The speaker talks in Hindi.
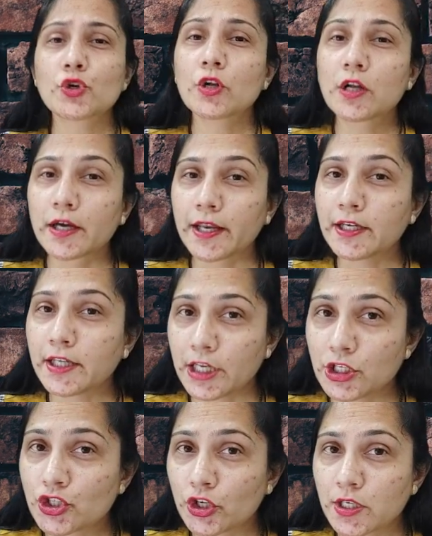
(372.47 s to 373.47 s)
सो करेक्ट
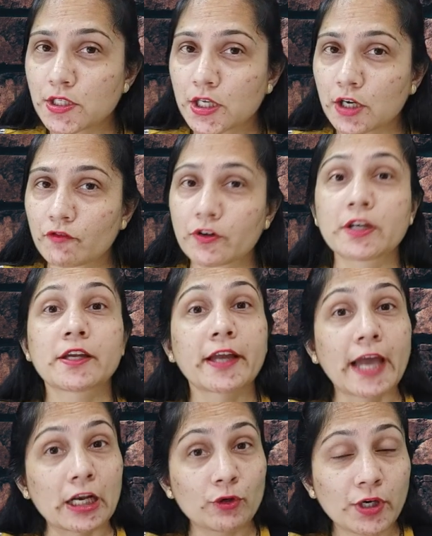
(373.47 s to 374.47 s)
इंश्योरेंस कवर
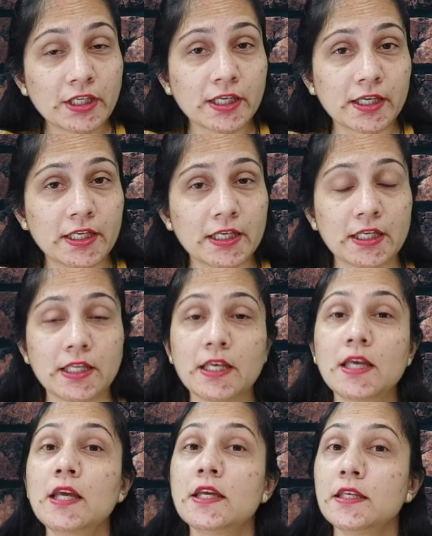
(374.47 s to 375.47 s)
कैलकुलेट करने के
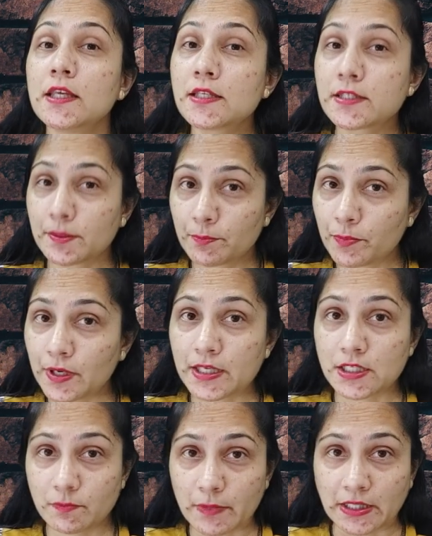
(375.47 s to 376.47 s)
लिए ये
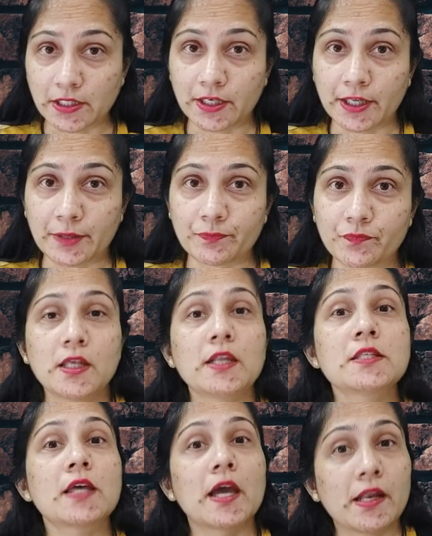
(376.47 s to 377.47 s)
सिंपलेस्ट मेथड है देर
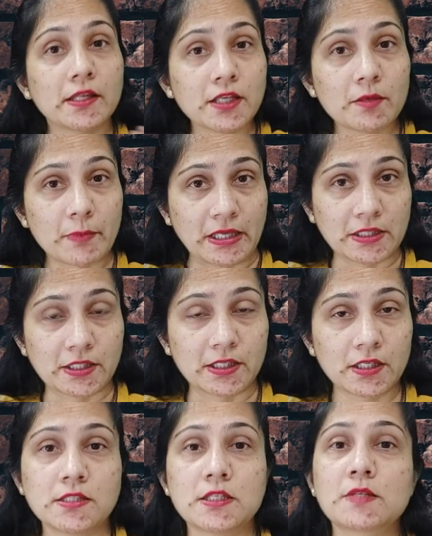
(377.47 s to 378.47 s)
इज़ अनदर
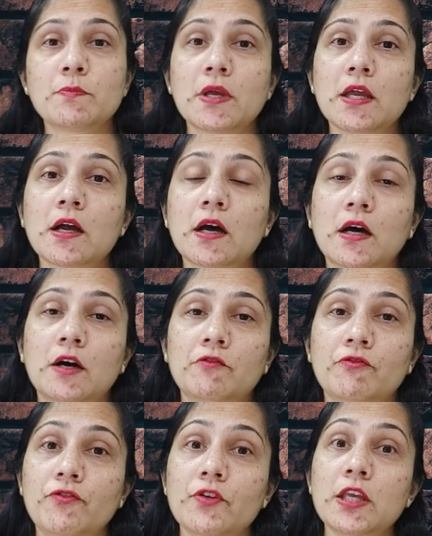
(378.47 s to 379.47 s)
मेथड जिसमें
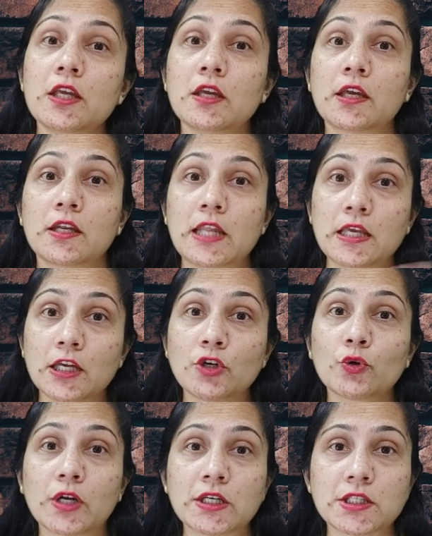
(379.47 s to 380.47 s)
वी टेक इन
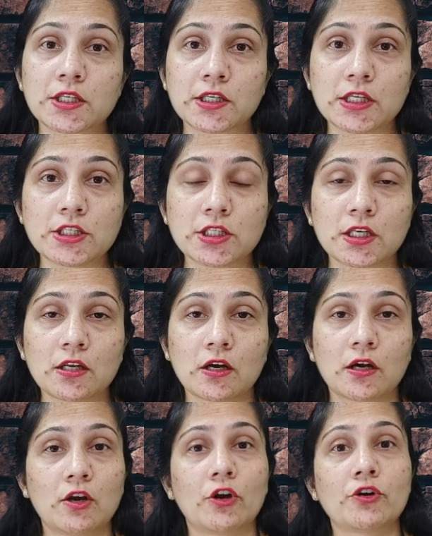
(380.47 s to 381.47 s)
टू कंसिडरेशन
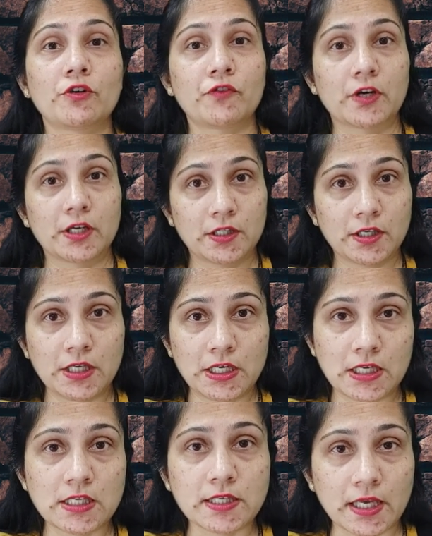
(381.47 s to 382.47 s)
अलॉट ऑफ अदर
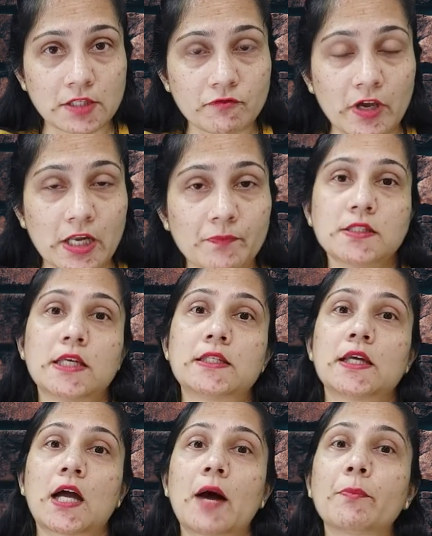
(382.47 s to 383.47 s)
डिटेल्स एज वेल
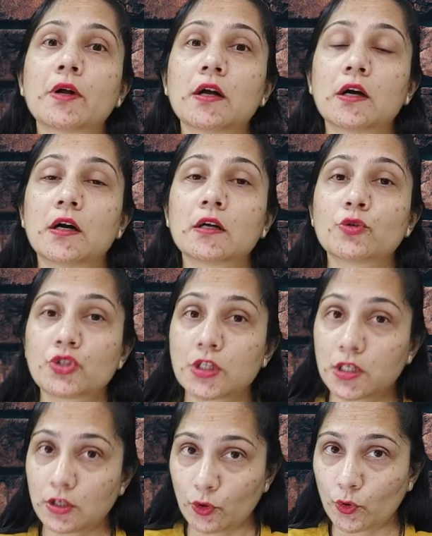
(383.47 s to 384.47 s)
जैसे आपका कुछ
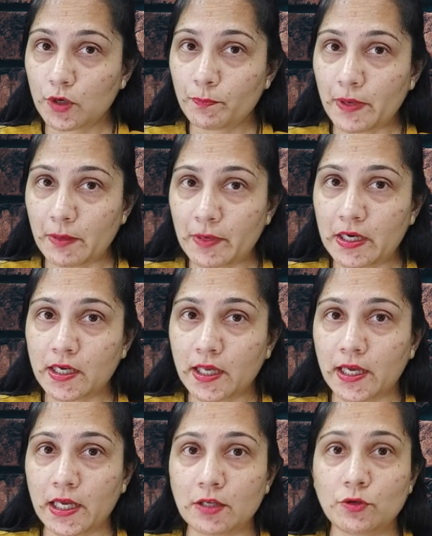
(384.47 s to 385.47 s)
लोन पेमेंट
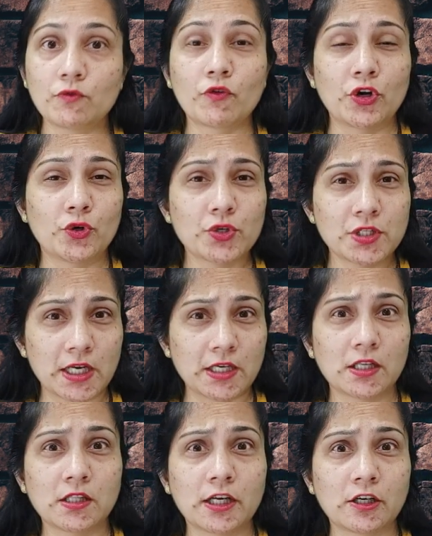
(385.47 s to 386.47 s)
है यू वॉन्ट टू
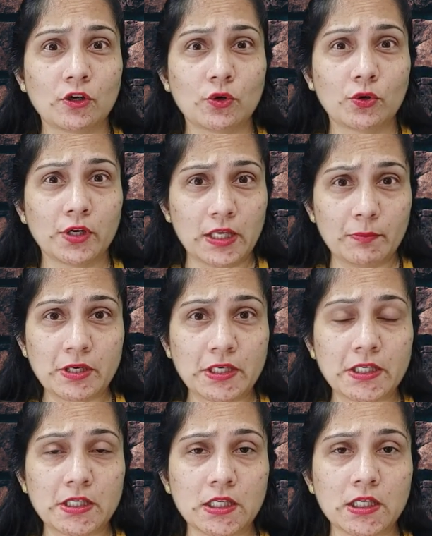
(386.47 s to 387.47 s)
सेटल दैट लोन
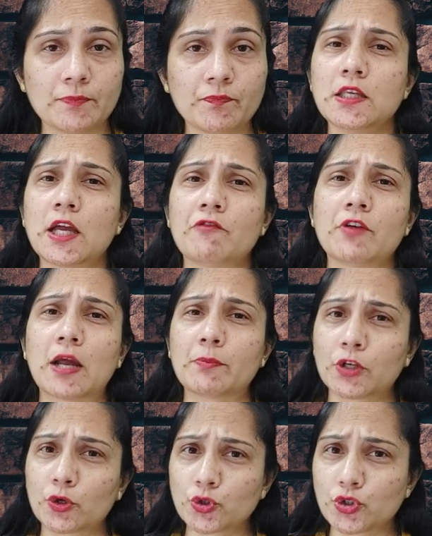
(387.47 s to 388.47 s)
इमिडिएटली या फिर
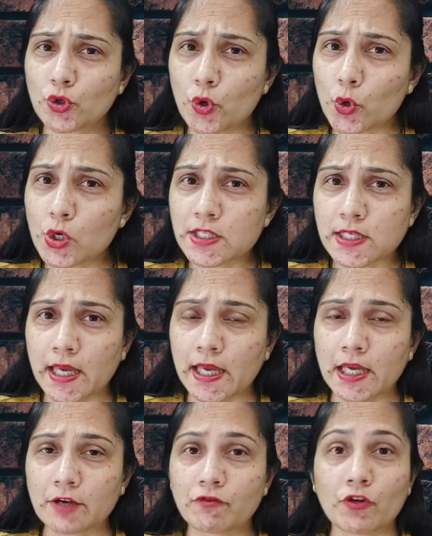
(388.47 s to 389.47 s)
आपका कुछ गोल्स
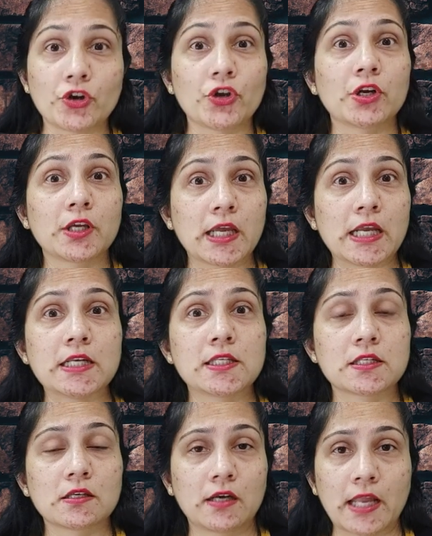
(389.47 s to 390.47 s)
हैं फॉर योर
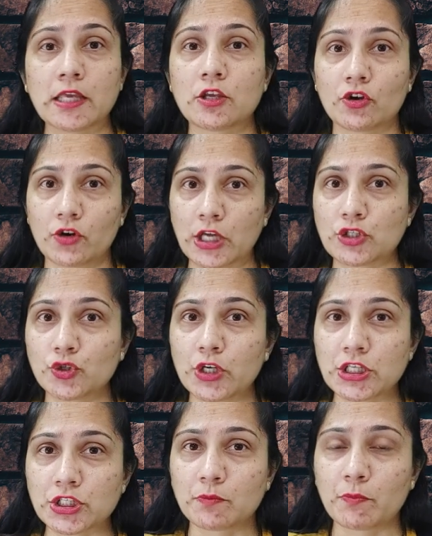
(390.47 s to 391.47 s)
किड्स लाइक योर
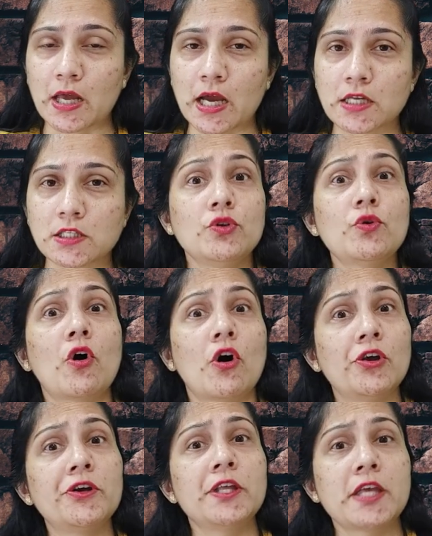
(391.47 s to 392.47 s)
एजुकेशन प्लान यू
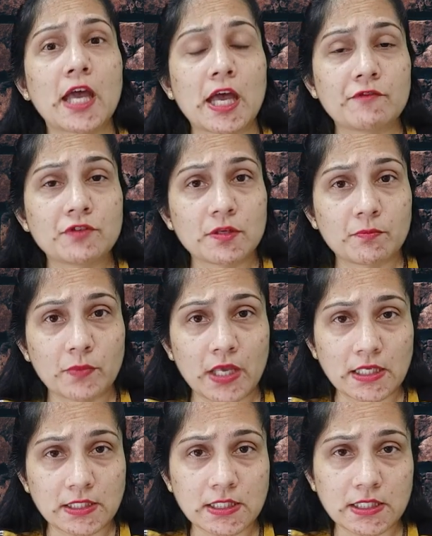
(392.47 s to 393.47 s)
ऑलरेडी हैव सम
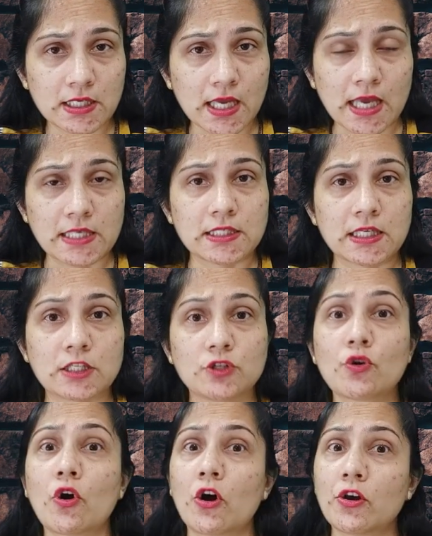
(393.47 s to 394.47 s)
एग्जिस्टिंग एसेट्स
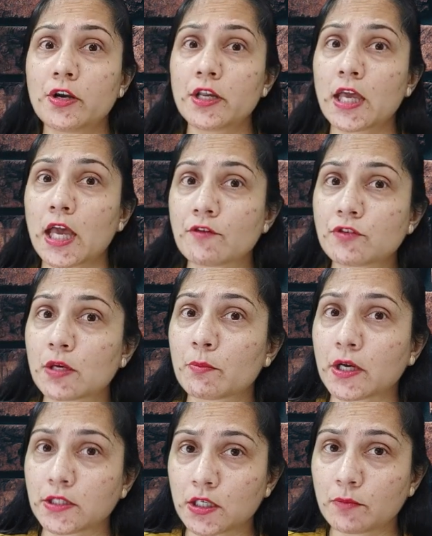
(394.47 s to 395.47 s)
यू ऑलरेडी हैव सम
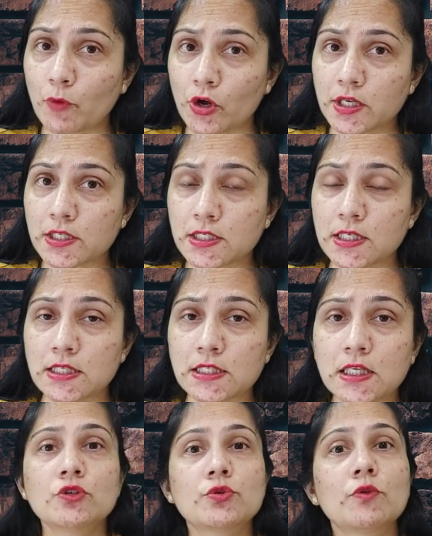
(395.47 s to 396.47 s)
अदर पॉलिसीज
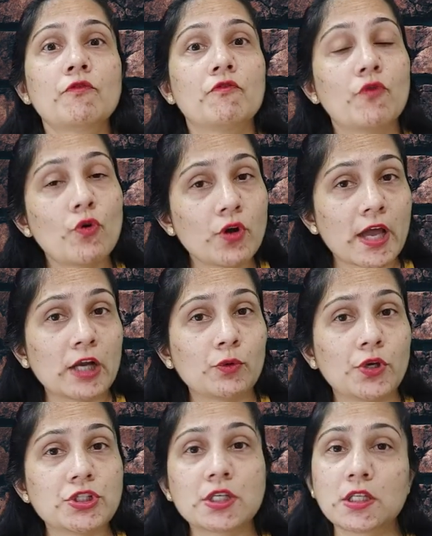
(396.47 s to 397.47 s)
सो वो
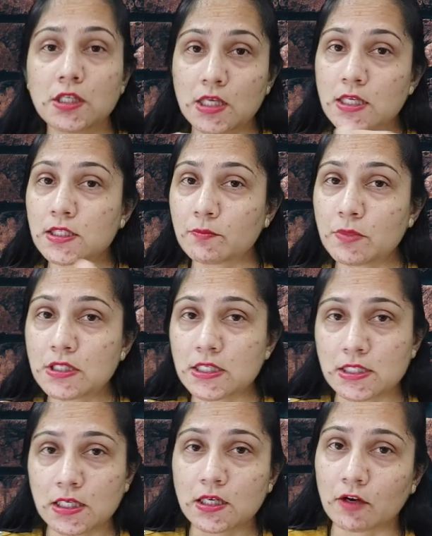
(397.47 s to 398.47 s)
कैलकुलेशन ये सभी
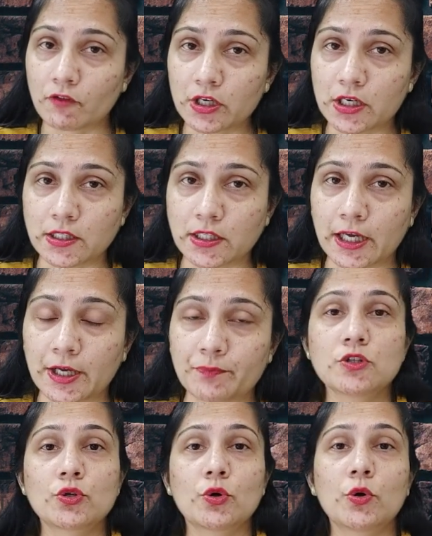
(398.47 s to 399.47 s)
चीज़ें कवर करता है
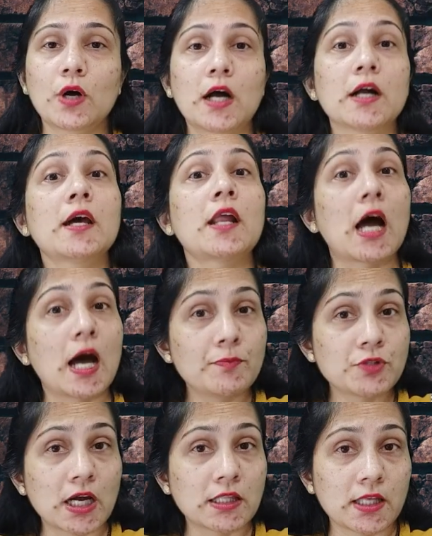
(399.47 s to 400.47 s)
सो so, अगर
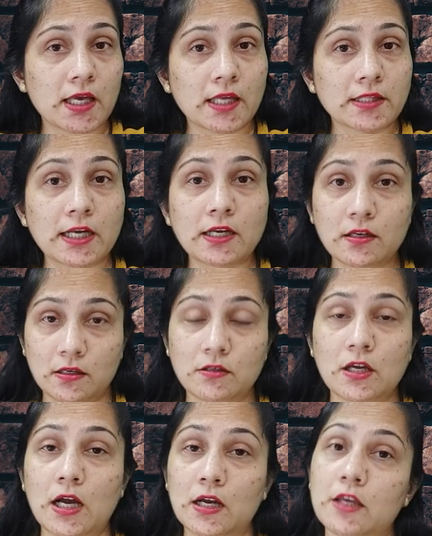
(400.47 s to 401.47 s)
आप चाहते हैं दैट
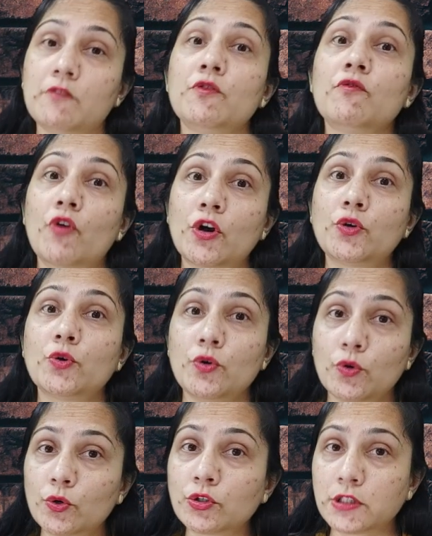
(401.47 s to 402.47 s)
इफ़ यू वॉन्ट टू
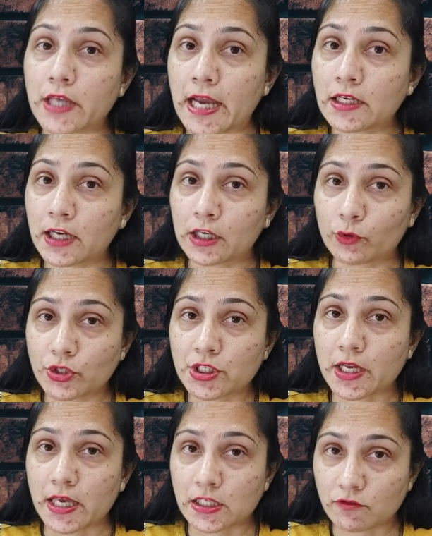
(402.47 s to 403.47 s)
नो दैट
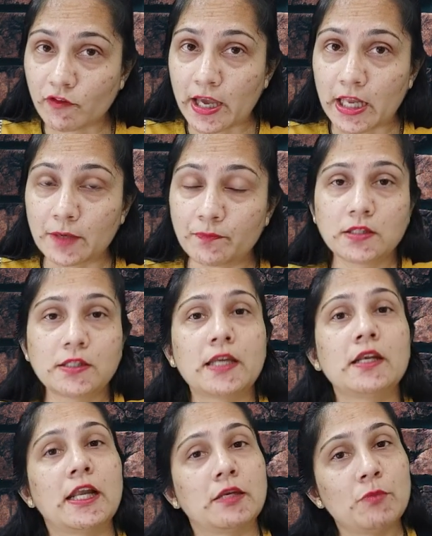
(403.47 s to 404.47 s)
कैलकुलेशन एज वेल
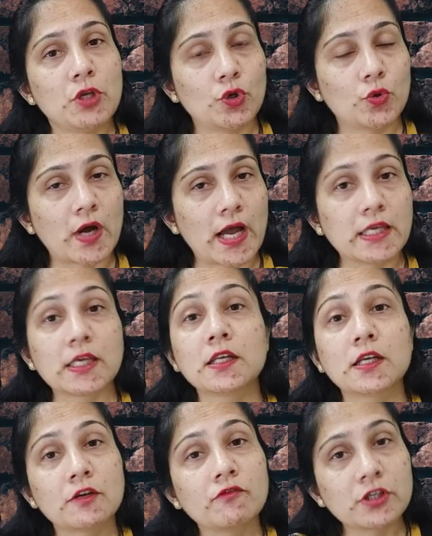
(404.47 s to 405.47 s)
देन लेट मी नो आई कैन
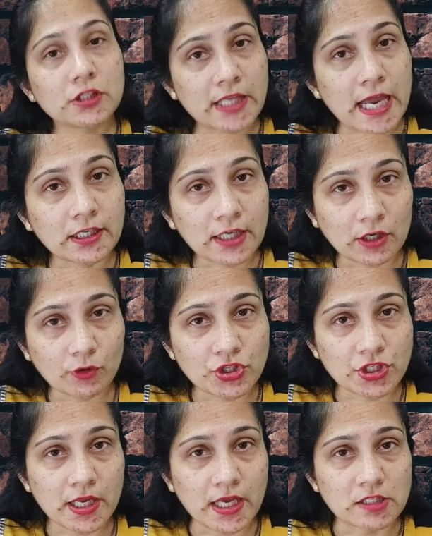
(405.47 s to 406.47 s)
कवर कवर दैट
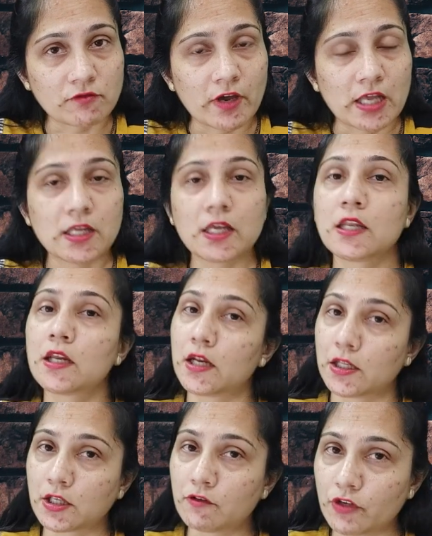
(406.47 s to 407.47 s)
कैलकुलेशन एज वेल इन अनदर